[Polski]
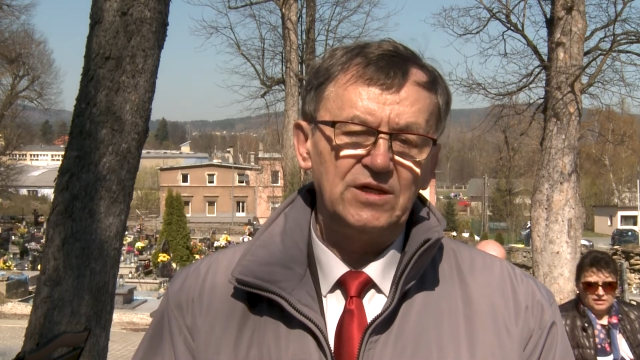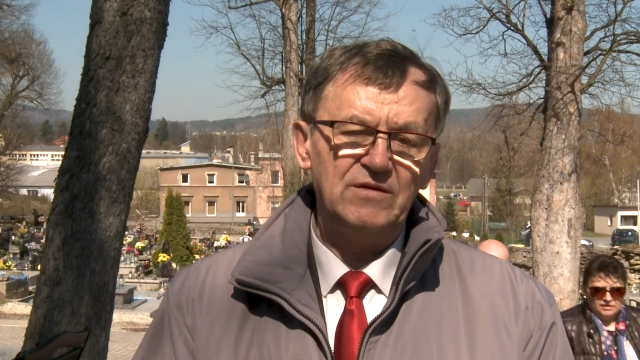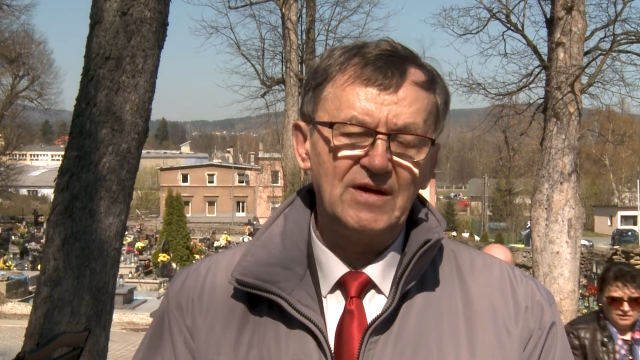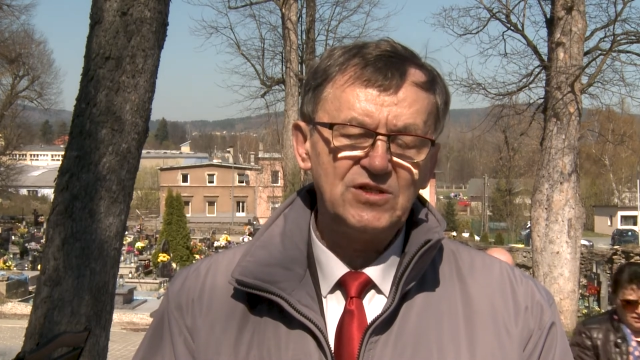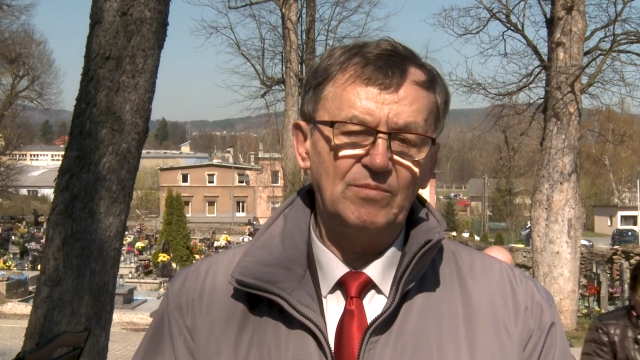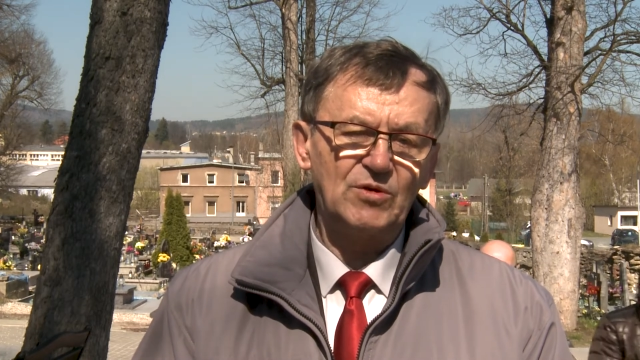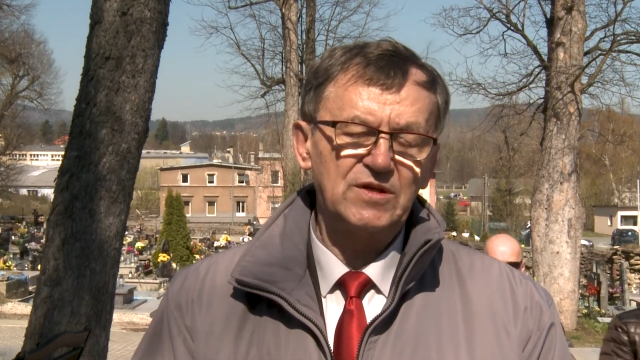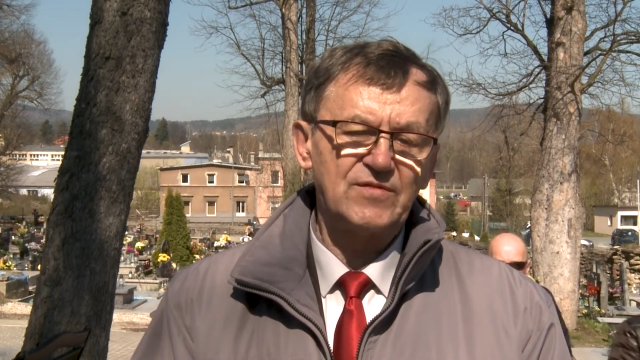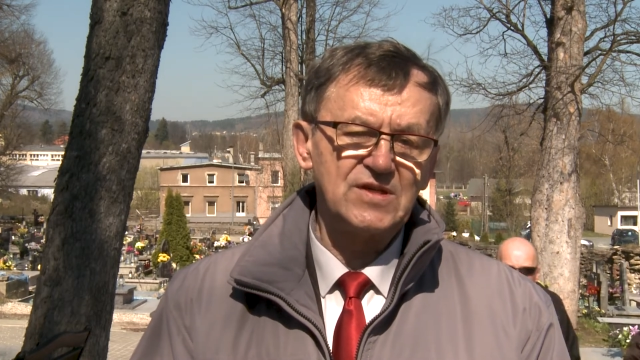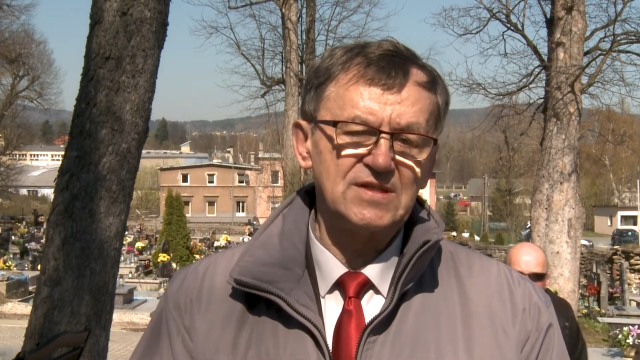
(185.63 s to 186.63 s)
I właśnie po
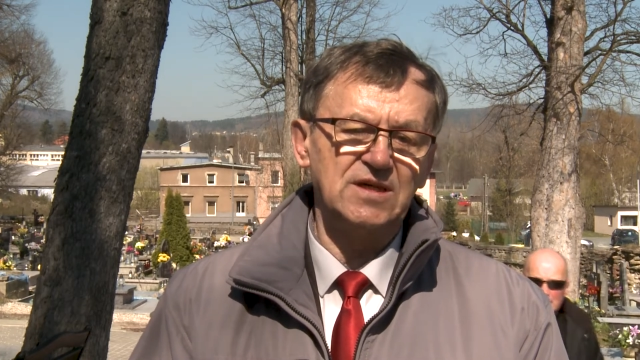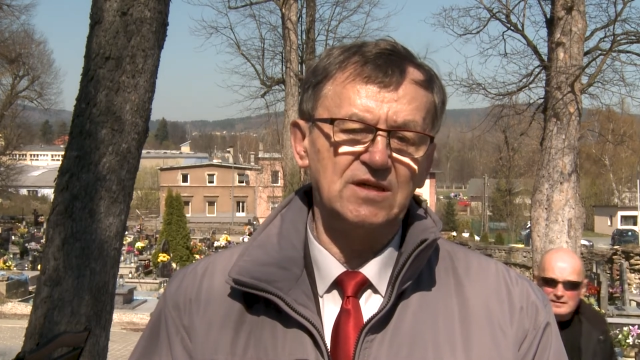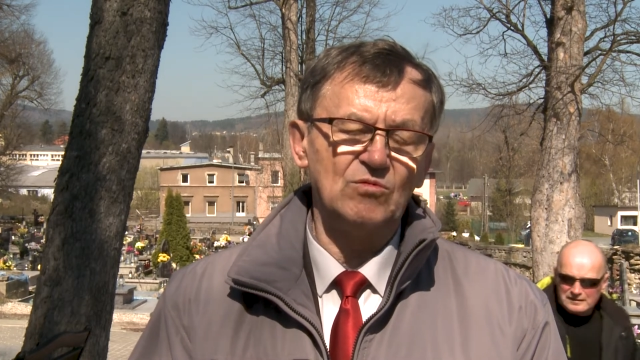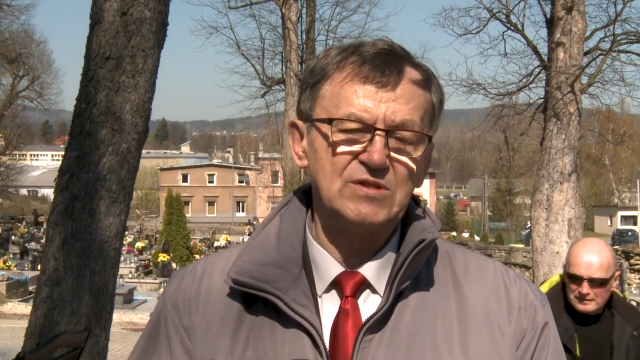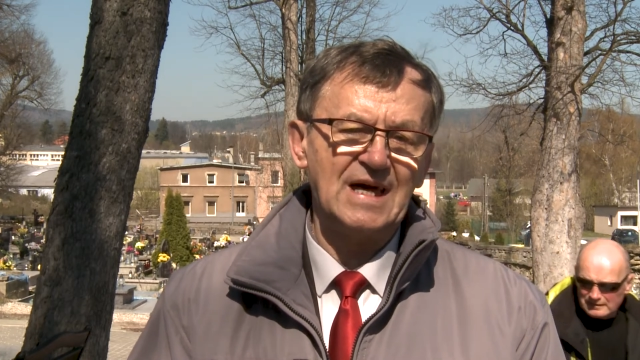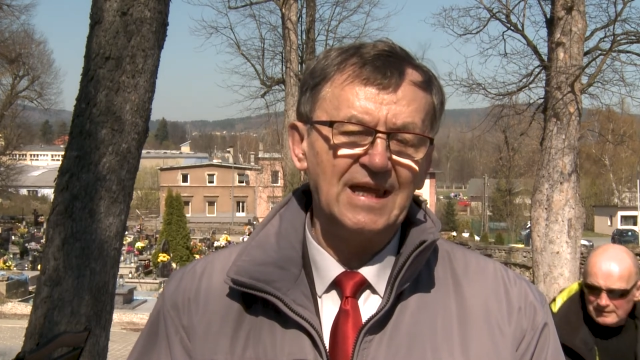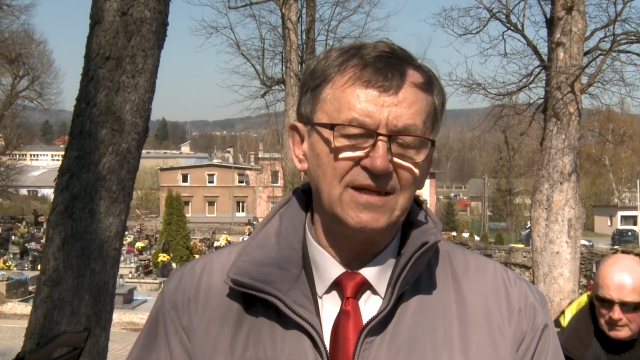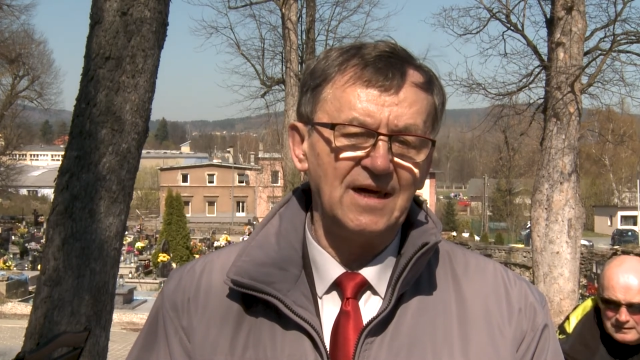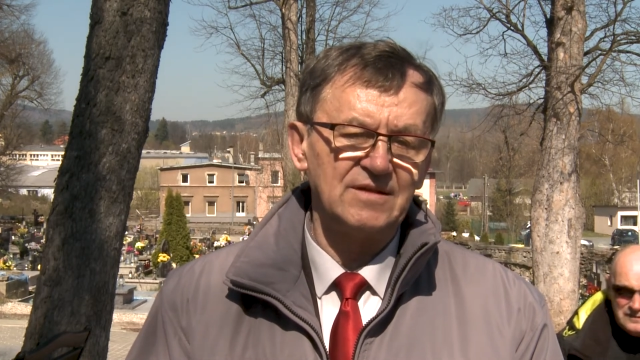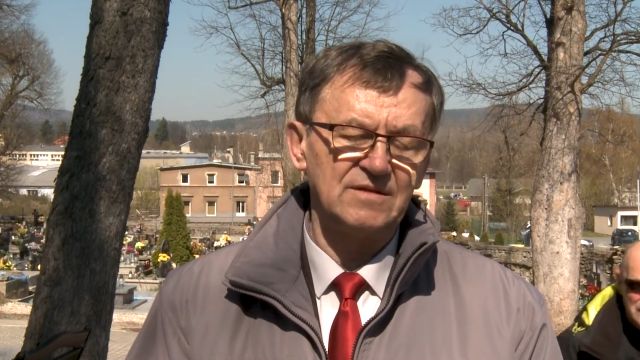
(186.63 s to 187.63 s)
tych wszystkich
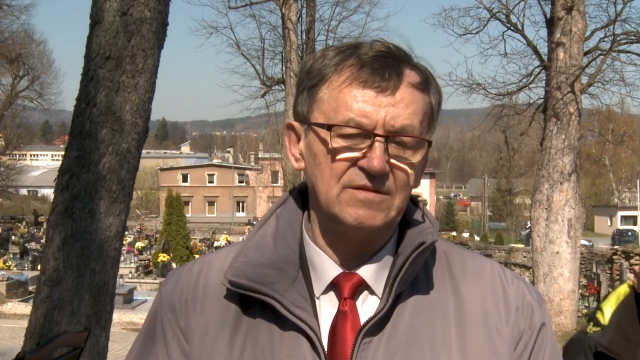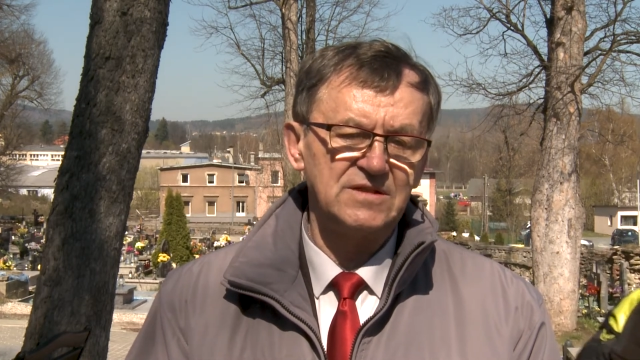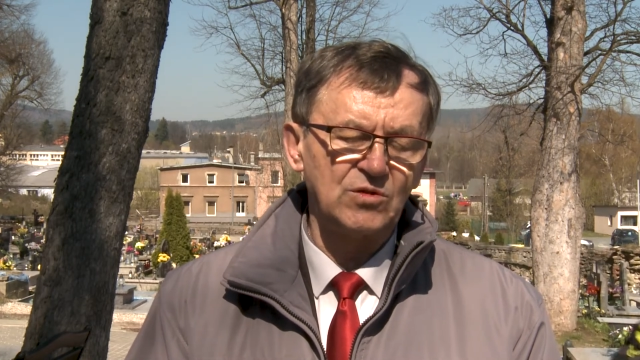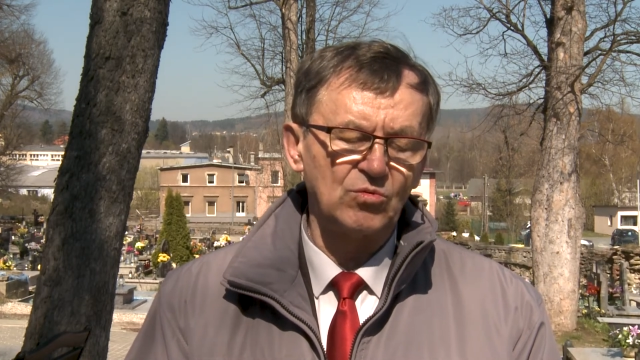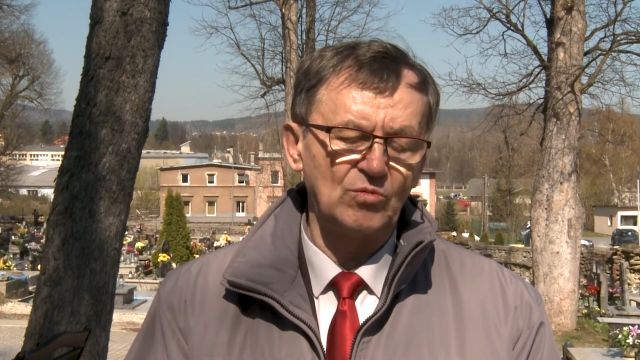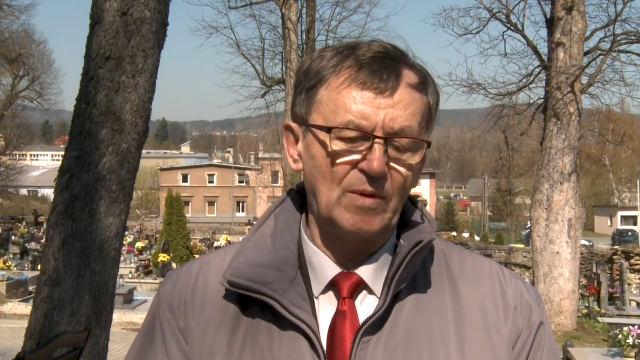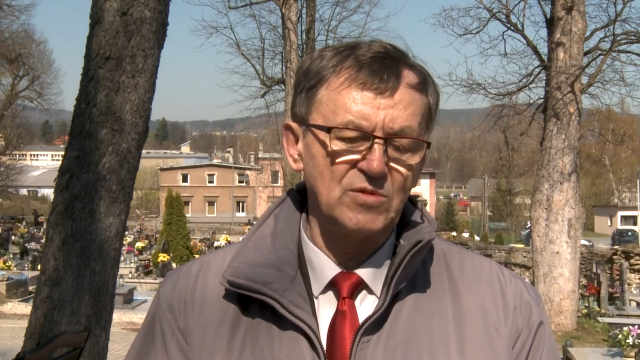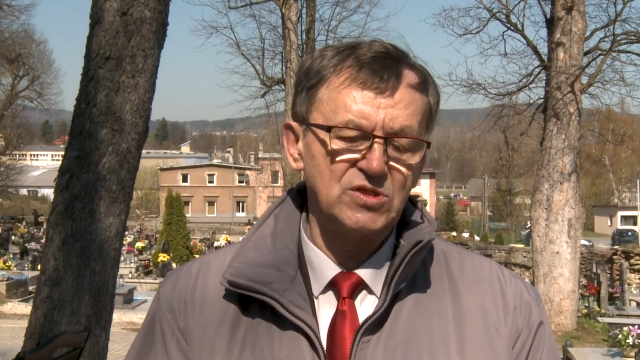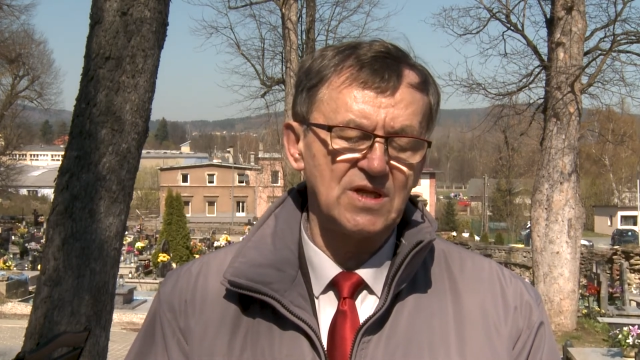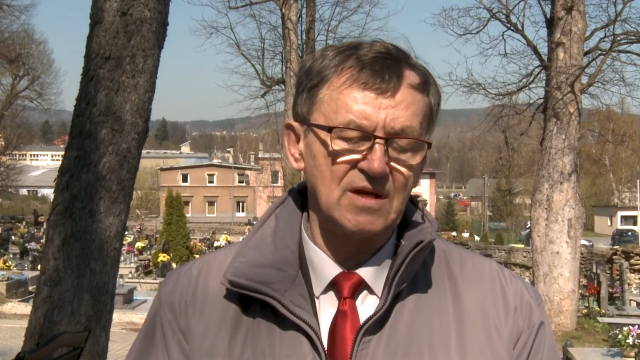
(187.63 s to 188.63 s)
ustaleniach Instytutu
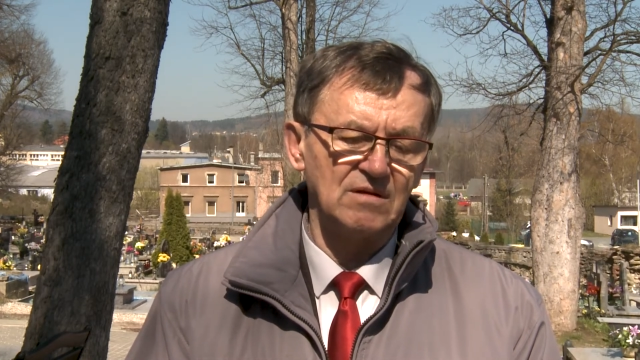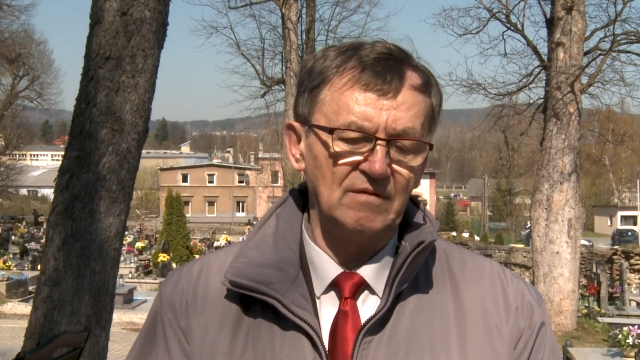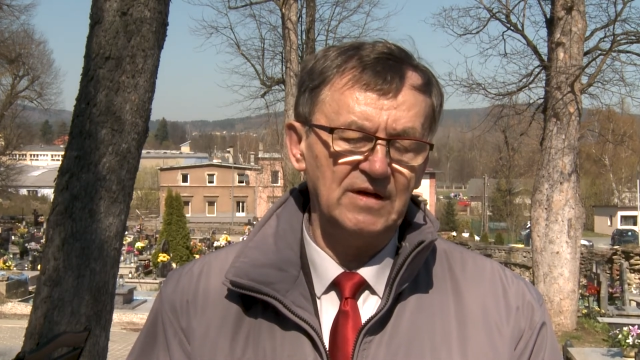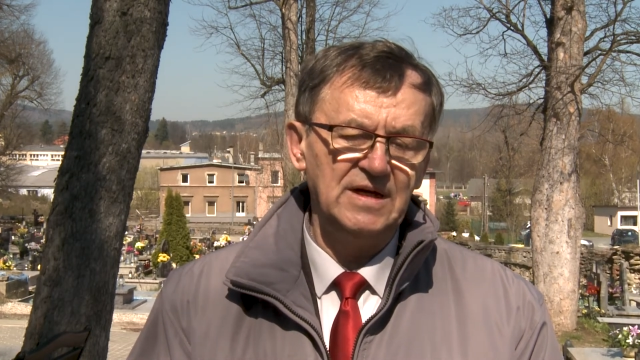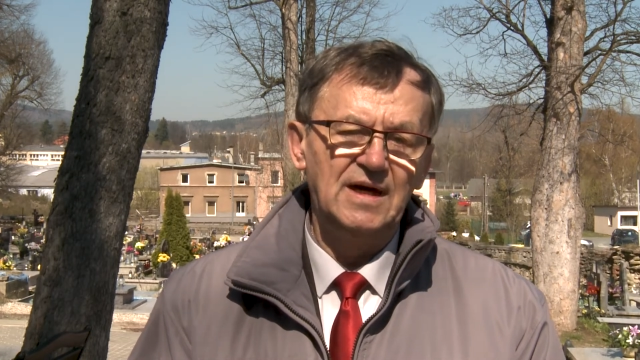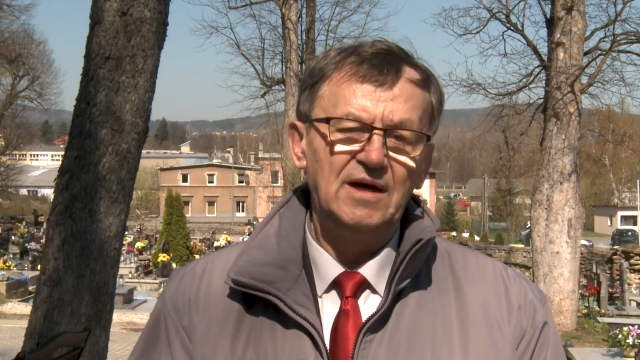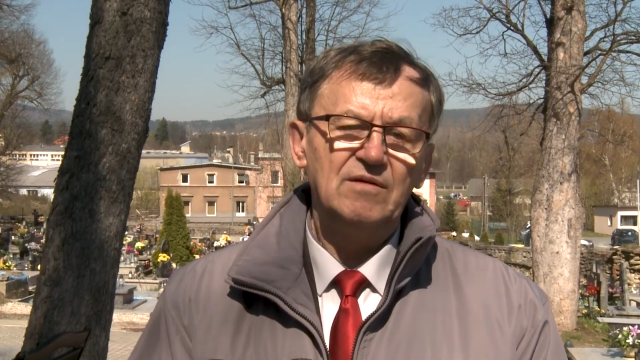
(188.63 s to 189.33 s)
Pamięci Narodowej